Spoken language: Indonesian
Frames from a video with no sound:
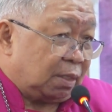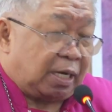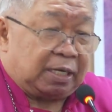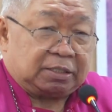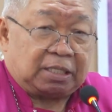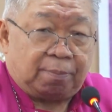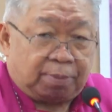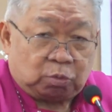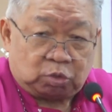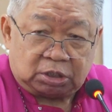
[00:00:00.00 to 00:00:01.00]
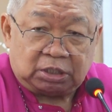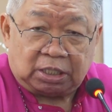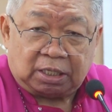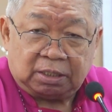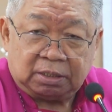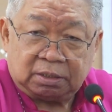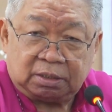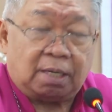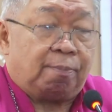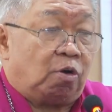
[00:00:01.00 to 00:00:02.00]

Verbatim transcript: Karena saya manusia yang